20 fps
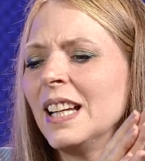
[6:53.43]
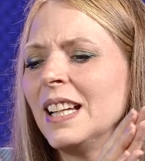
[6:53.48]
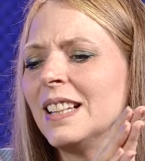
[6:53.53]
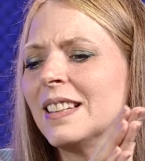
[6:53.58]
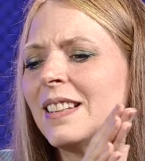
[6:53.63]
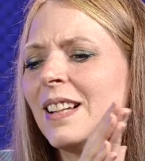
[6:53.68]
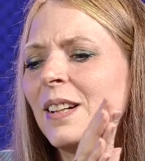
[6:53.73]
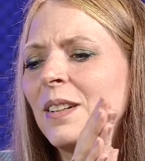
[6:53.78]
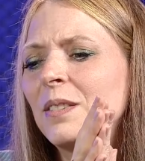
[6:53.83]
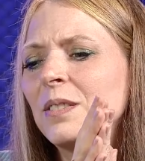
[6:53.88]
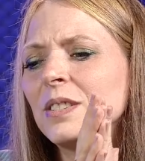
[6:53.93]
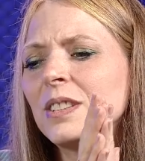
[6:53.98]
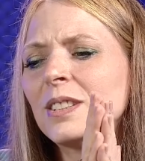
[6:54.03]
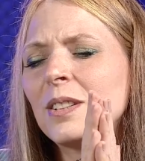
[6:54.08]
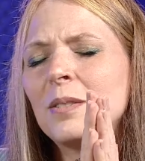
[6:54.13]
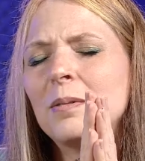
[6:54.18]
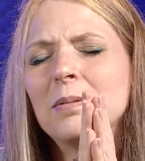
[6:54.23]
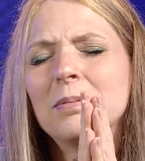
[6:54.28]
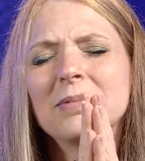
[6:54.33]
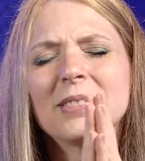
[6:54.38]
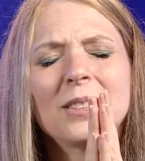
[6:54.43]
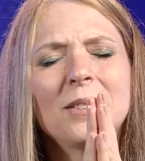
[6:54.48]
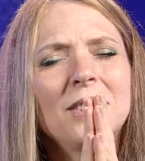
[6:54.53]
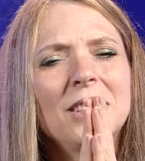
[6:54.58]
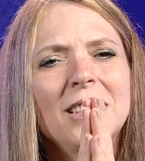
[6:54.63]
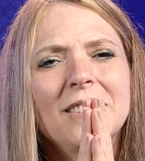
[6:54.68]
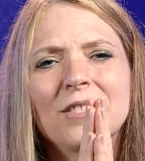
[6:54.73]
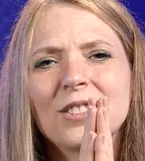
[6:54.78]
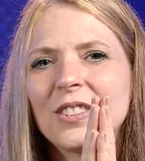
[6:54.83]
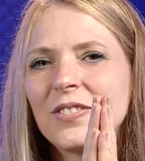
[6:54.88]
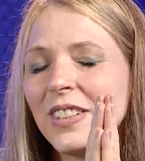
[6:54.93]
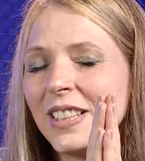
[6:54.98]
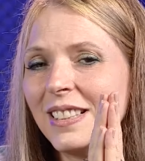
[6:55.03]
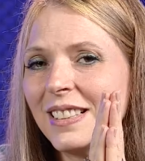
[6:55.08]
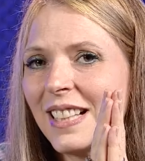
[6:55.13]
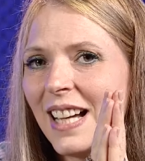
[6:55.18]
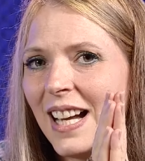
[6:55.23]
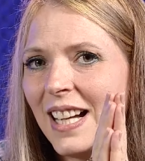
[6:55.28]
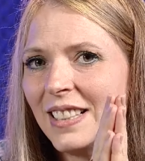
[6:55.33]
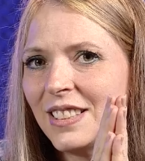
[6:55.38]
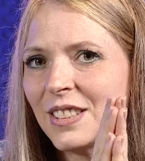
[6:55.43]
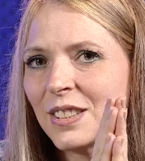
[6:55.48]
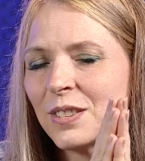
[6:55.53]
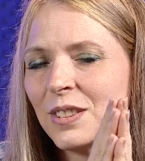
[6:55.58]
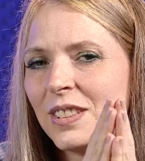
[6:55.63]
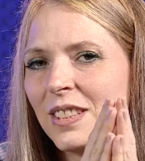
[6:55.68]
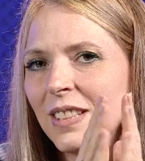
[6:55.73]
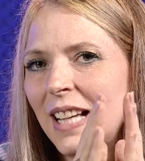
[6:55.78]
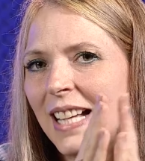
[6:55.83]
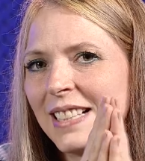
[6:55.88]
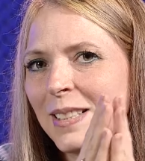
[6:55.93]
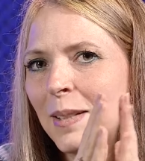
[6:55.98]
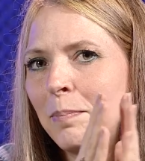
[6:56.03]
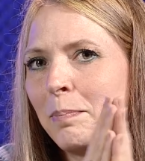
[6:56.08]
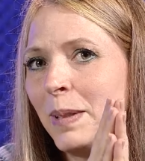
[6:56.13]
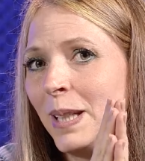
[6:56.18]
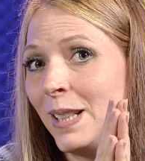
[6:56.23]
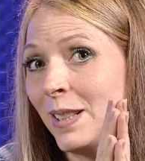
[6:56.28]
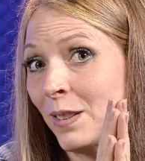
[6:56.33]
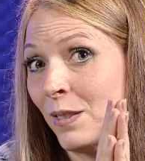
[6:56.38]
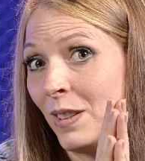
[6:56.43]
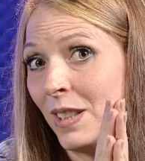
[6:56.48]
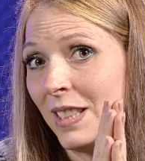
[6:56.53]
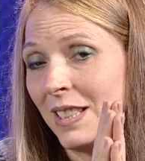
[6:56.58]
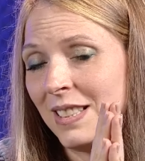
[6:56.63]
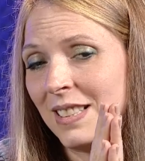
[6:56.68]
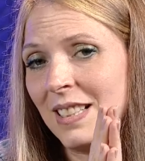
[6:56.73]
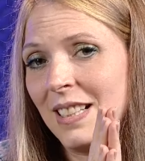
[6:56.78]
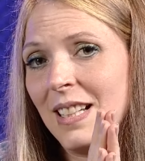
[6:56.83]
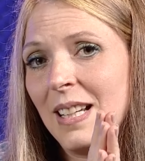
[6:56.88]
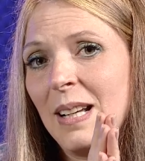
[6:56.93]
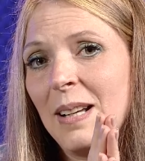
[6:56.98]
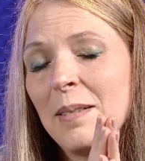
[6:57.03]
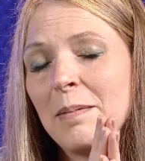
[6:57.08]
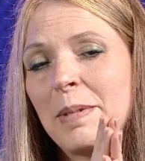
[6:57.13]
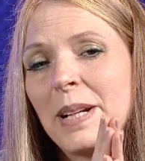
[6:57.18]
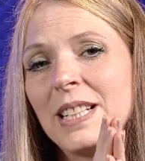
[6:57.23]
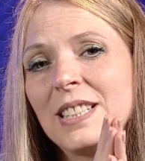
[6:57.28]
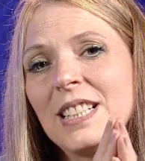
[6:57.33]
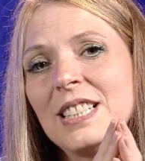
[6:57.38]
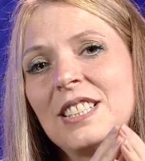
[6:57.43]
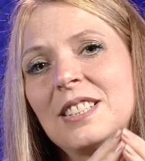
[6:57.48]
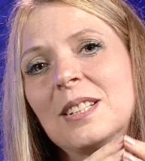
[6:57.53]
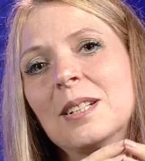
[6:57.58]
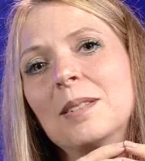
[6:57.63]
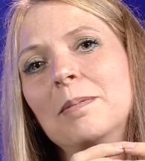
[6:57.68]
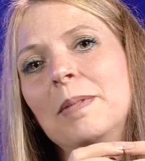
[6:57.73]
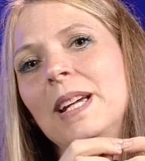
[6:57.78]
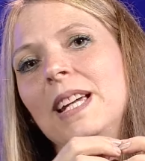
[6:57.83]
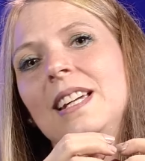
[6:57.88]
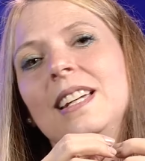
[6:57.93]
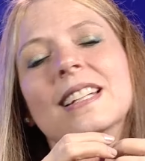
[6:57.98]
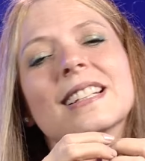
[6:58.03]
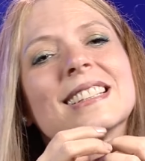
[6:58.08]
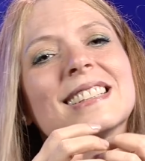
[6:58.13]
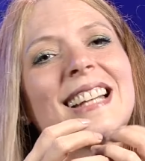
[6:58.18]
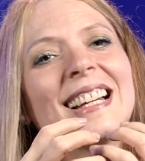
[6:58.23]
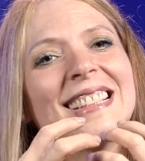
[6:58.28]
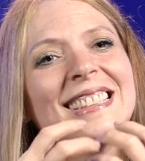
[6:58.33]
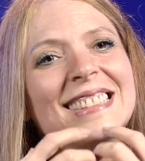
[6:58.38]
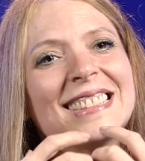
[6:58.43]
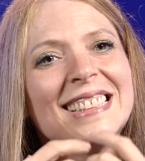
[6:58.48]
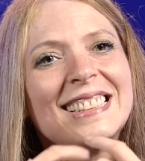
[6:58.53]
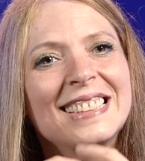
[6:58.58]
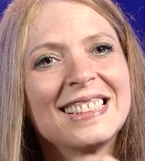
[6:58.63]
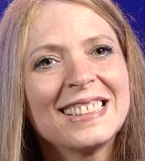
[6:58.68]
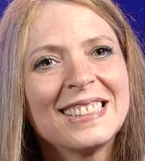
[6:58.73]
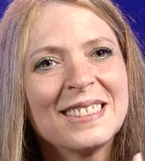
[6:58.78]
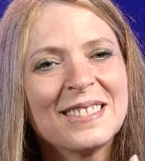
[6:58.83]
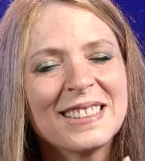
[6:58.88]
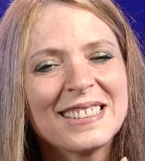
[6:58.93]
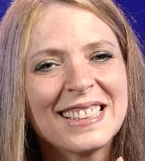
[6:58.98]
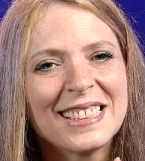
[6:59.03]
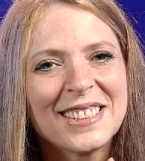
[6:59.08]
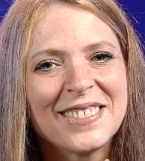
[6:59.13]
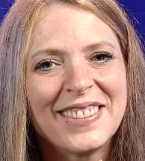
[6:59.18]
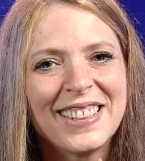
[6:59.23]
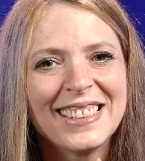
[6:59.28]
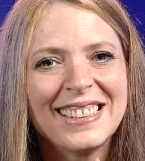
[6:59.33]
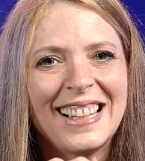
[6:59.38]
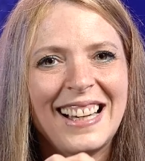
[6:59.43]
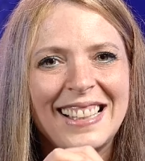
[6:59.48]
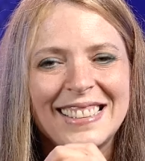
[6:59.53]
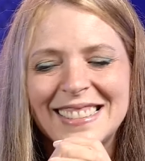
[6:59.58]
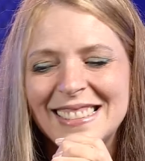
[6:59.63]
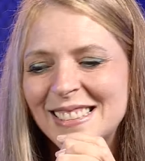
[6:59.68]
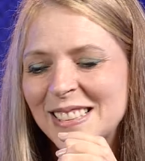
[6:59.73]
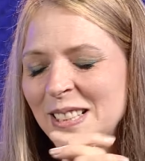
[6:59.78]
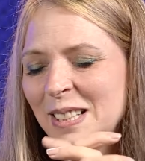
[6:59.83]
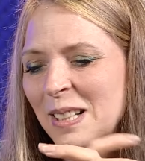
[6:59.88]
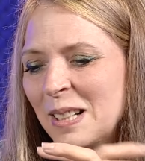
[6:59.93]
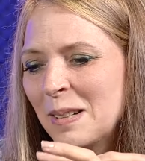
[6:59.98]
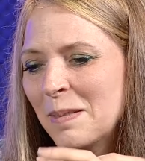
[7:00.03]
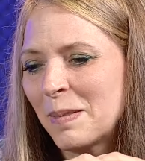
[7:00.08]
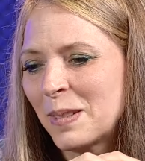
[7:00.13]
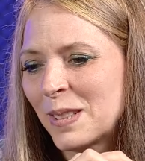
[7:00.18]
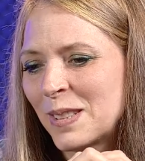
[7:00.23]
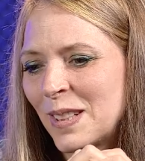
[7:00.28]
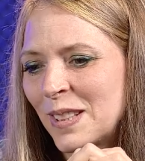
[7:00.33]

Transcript: Então, são, são livros fantásticos, as epístolas, para a gente também estar tá ensinando essas verdades para